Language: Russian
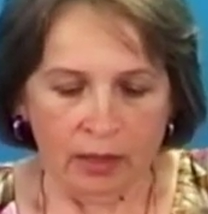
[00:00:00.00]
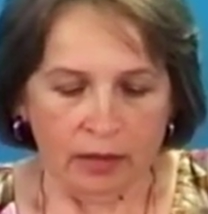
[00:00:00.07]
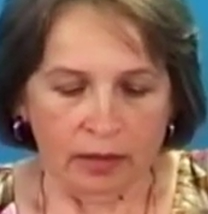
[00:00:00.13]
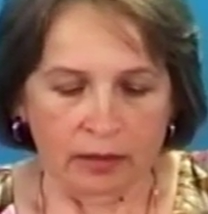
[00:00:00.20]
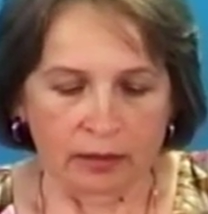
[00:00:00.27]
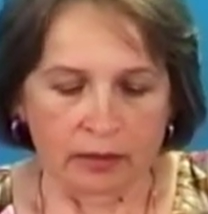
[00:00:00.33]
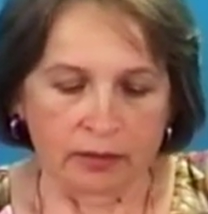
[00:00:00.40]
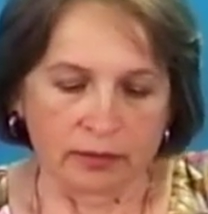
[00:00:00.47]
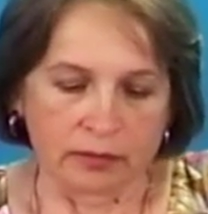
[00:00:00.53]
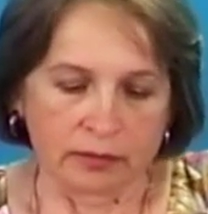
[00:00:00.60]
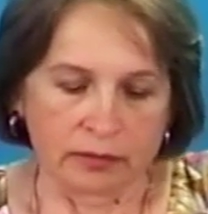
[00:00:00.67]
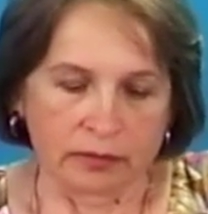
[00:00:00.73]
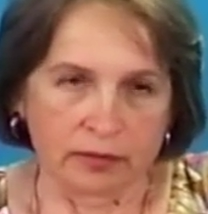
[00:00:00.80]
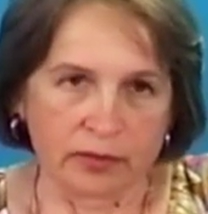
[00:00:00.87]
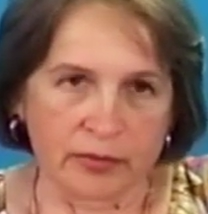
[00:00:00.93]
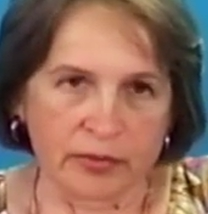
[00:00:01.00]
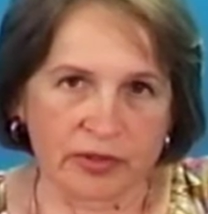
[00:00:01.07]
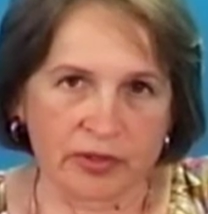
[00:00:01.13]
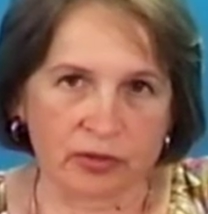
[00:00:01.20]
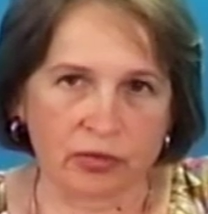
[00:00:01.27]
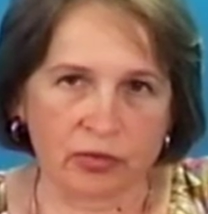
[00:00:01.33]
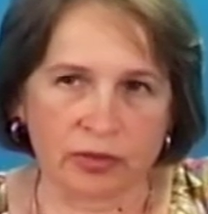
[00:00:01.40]
А,
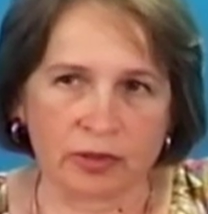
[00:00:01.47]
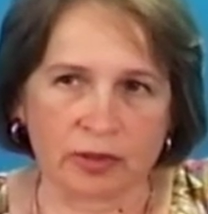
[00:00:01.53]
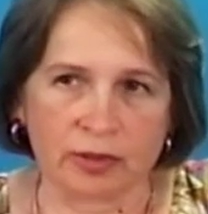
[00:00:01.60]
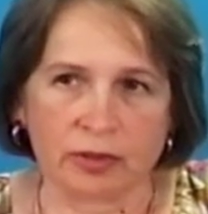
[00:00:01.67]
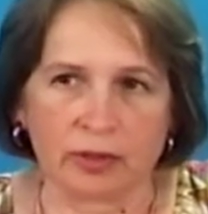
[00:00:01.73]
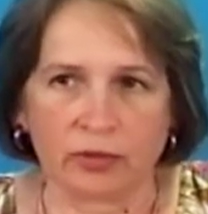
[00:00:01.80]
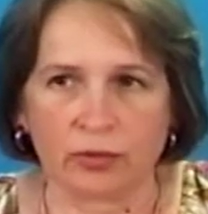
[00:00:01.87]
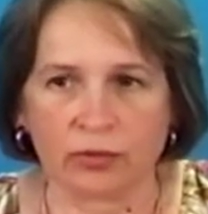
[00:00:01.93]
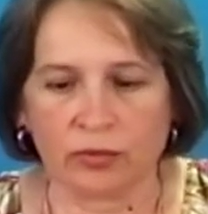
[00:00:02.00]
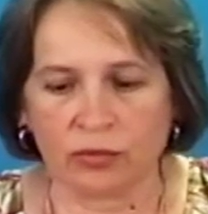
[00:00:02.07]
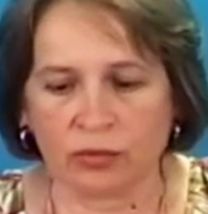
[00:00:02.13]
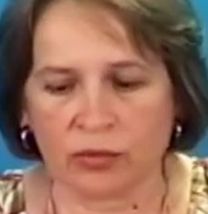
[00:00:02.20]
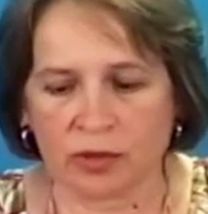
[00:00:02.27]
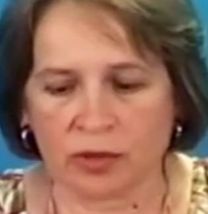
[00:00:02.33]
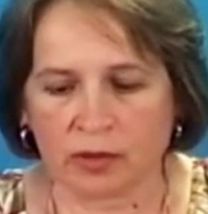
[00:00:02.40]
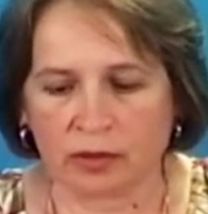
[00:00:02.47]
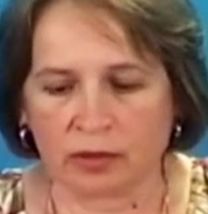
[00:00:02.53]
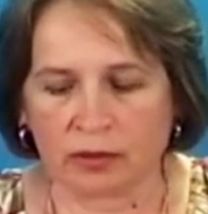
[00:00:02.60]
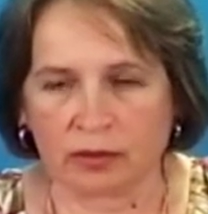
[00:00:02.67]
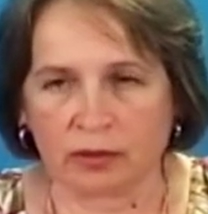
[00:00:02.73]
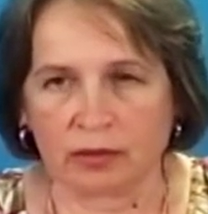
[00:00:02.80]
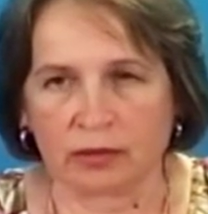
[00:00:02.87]
ГПЗУ – это такой документ,
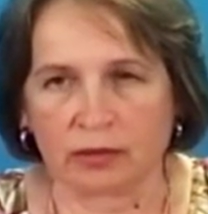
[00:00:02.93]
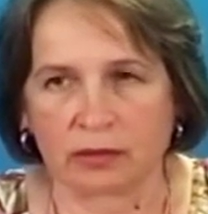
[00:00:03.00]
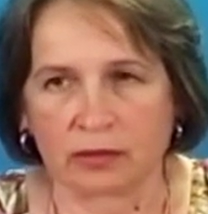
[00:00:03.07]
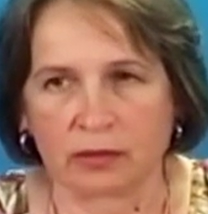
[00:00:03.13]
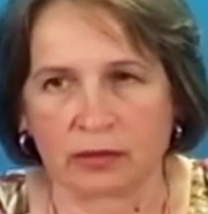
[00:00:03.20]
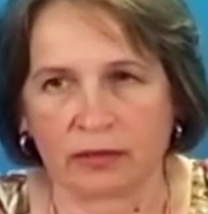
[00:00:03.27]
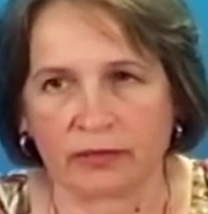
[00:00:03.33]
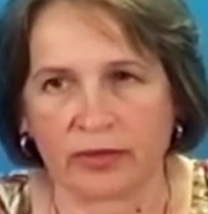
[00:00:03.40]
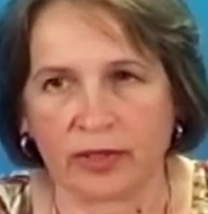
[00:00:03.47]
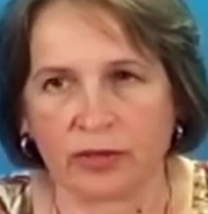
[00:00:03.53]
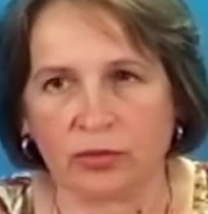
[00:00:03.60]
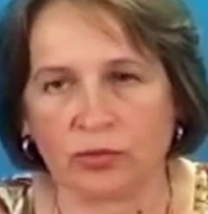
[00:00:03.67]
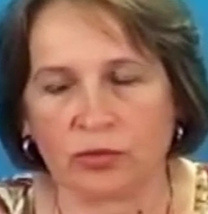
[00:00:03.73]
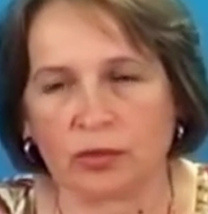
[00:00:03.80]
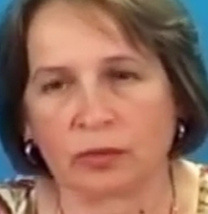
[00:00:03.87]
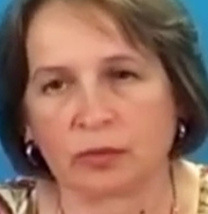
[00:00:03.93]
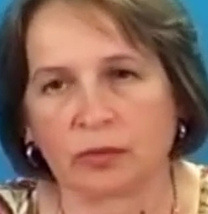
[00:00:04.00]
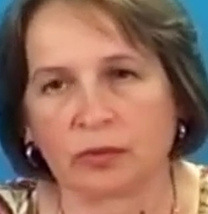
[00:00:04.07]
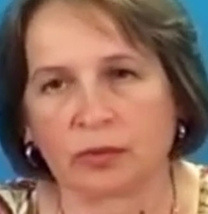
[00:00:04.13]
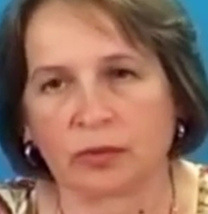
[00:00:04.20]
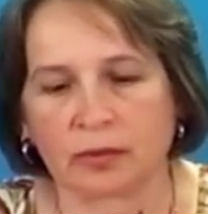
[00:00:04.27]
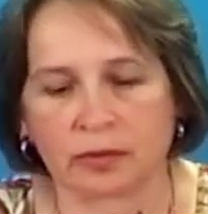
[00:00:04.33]
э, в
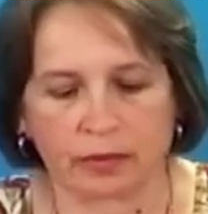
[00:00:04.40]
котором